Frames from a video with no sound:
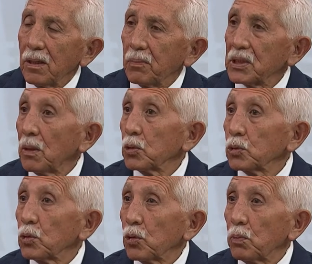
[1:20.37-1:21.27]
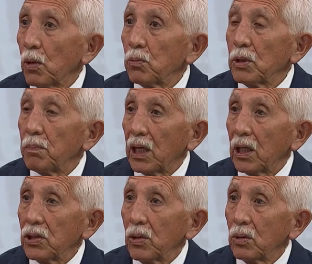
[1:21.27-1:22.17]
Empezamos un grupo muy
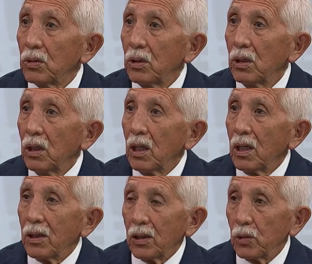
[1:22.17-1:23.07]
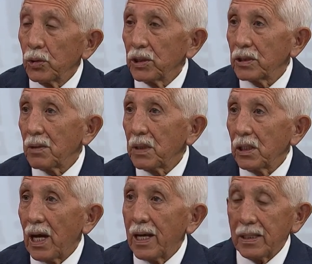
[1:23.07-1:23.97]
pequeño, Lourdes
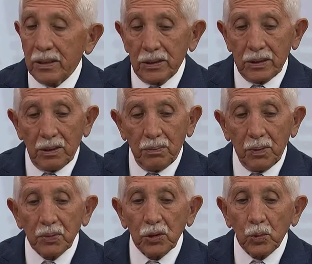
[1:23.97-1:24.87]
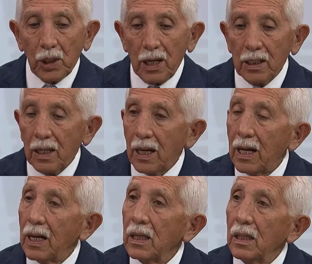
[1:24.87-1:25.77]
Armendáriz, Pepituranga,